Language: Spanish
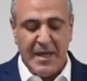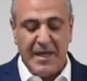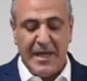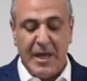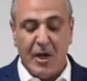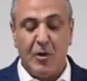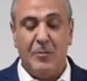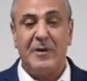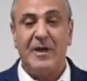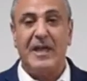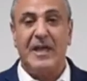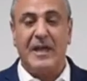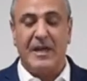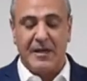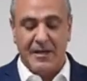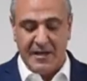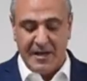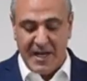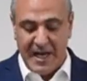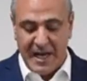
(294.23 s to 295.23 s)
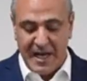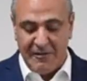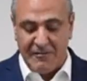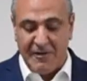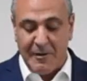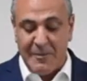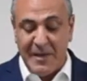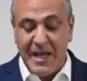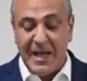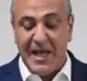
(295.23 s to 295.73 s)
Quiero pedir a las
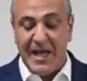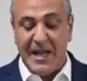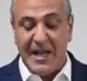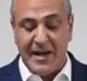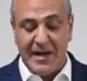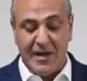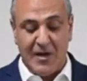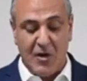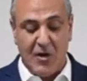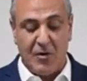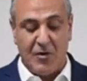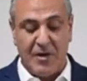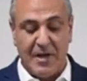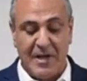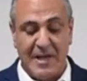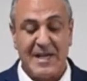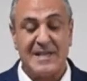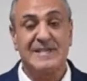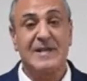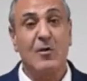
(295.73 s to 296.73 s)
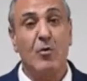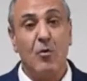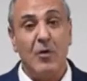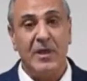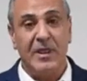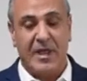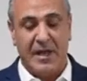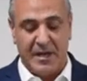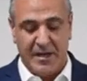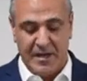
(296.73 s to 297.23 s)
familias de la región que se
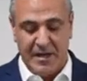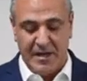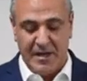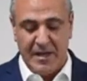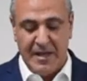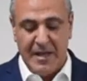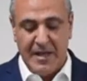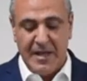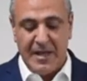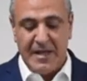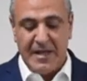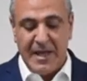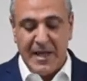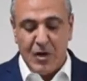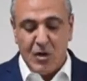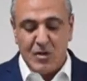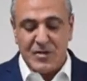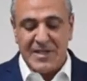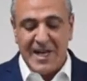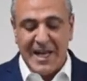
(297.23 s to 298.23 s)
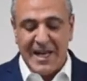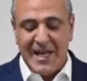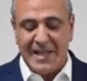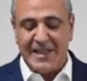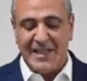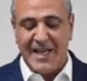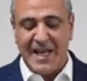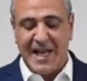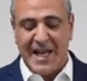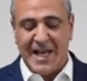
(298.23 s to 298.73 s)
cuiden, que no
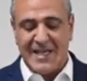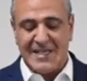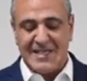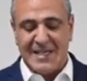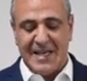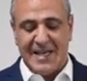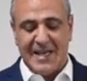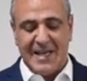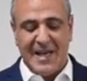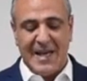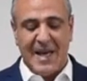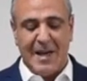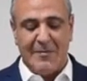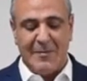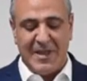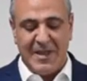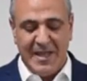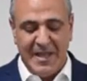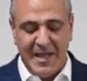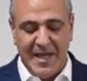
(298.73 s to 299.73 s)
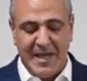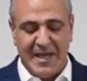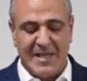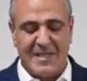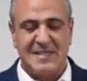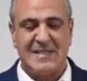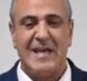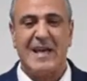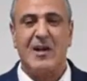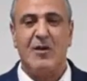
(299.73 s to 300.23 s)
salgan de casa en la medida que
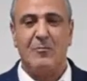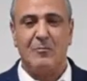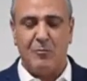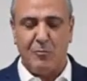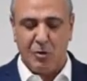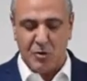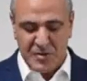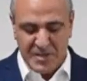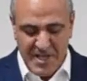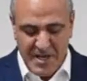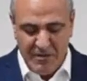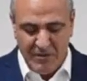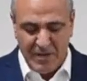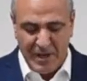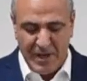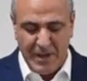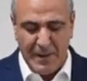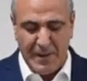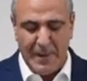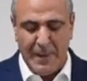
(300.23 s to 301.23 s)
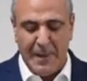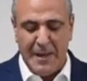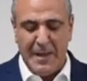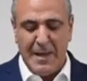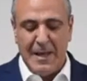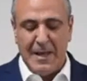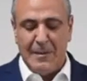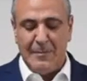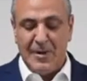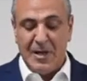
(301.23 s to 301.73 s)
sea posible.
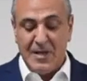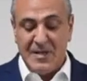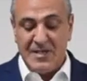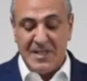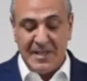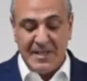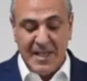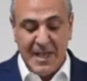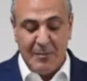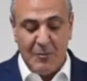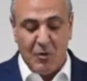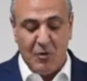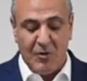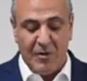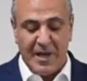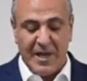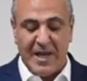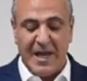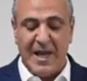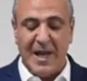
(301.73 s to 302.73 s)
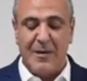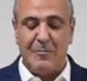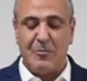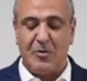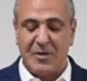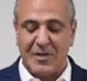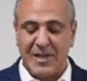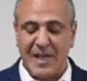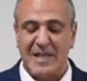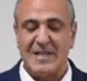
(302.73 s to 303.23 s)
Pero insistimos que la
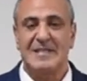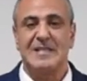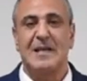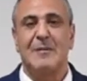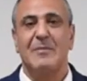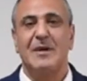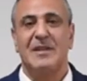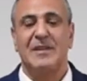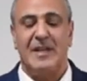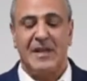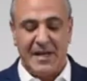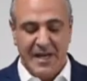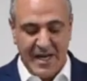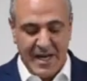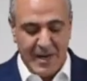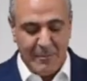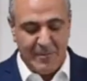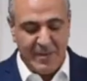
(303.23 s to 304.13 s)
importancia de mantener las